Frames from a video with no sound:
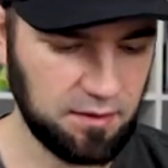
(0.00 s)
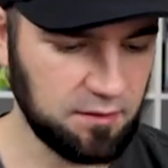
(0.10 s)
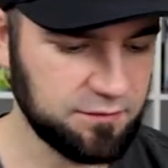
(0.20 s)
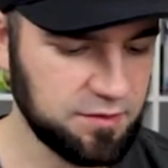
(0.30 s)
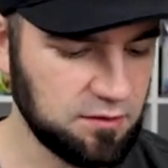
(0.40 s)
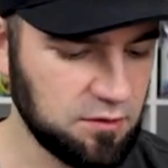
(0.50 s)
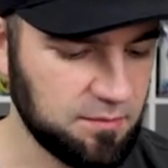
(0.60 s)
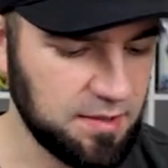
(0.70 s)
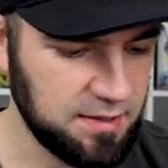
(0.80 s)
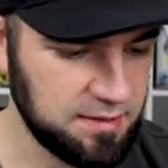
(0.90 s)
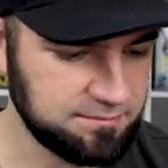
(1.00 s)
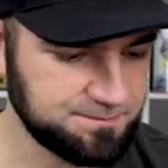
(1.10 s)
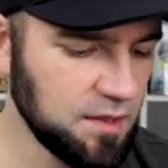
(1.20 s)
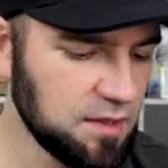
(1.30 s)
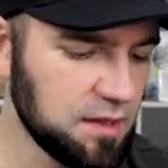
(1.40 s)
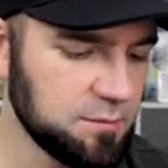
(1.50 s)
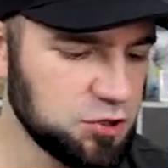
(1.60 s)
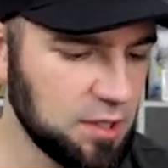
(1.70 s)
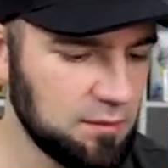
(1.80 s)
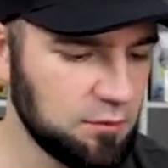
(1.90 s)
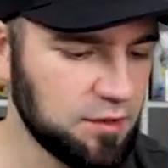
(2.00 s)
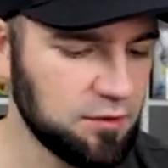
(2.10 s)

drauf steht nochmal eine kleine Beschreibung,